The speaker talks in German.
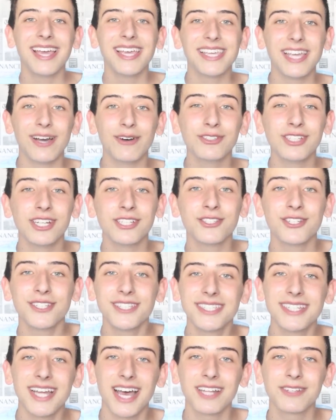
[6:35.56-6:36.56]
ja, und
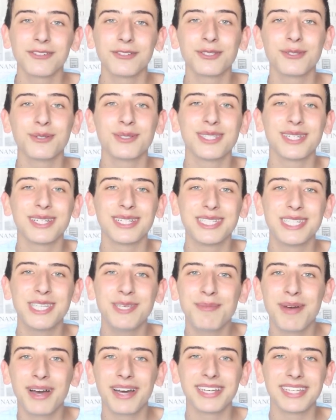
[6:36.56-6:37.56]
ansonsten hat uns unsere
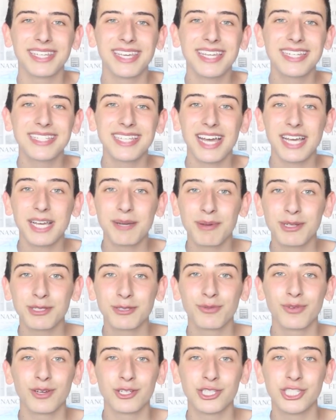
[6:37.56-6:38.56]
Teamerin jeden Tag immer
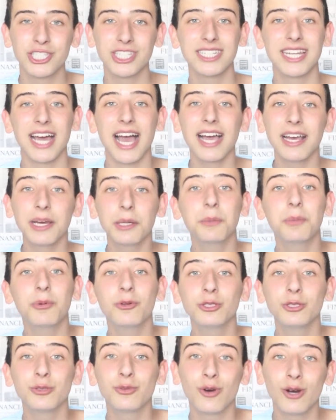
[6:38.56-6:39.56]
so verschiedene
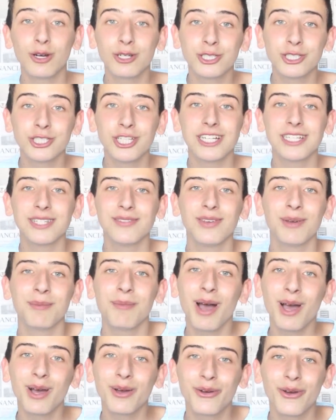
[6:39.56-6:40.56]
Angebote vorgestellt, die wir
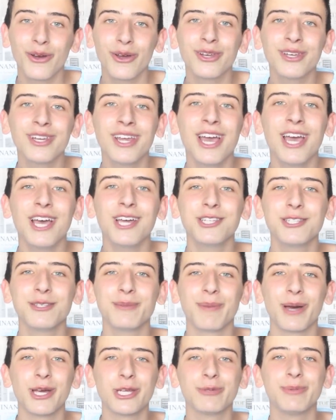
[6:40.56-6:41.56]
machen können.
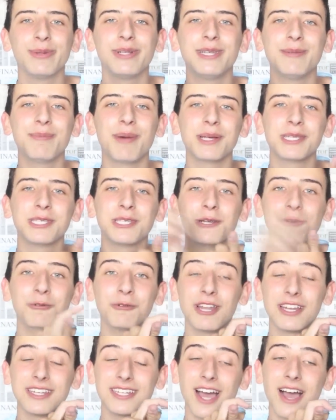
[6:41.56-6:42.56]
Zum Beispiel die
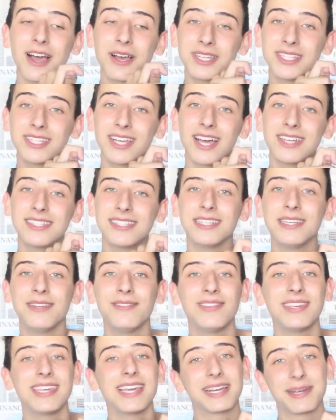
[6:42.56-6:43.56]
Barcelona-Tagesreise,
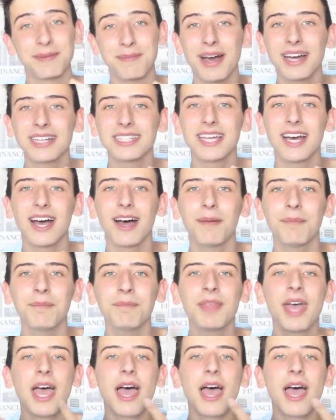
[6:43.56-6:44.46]
die wir hier gemacht haben,